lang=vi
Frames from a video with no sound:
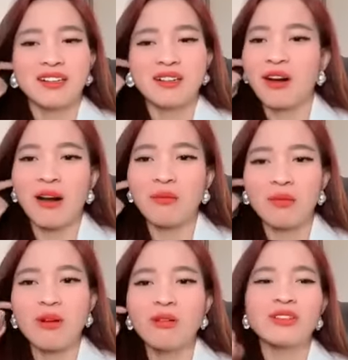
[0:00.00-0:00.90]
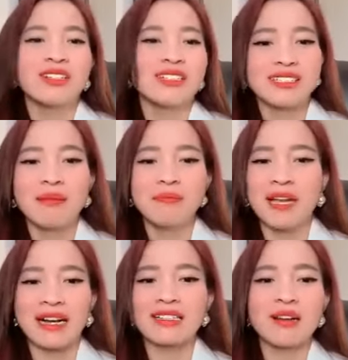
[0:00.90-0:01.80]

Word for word: con không có chấp nhận